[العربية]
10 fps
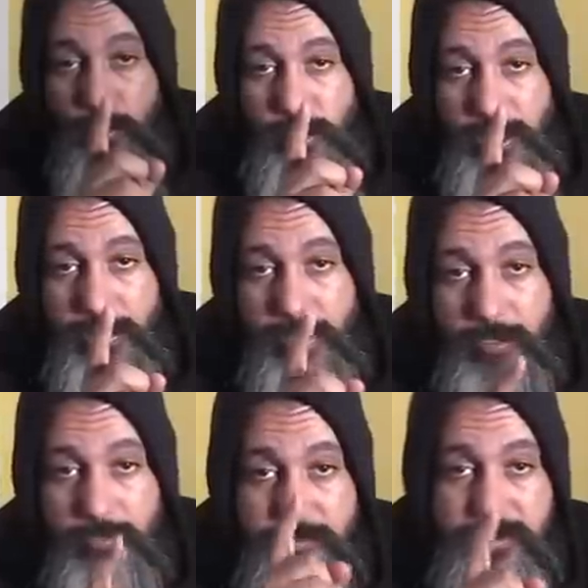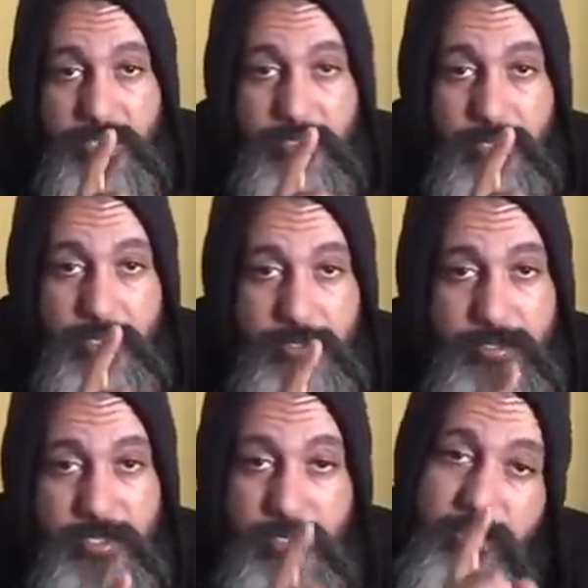اول حلقه في ستريت
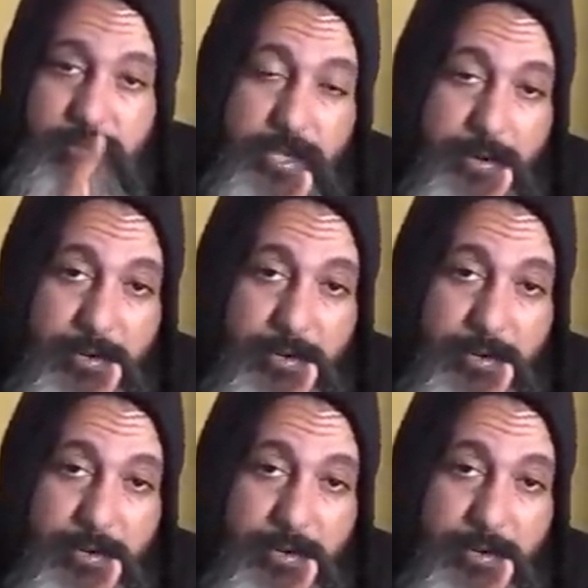ارت ديال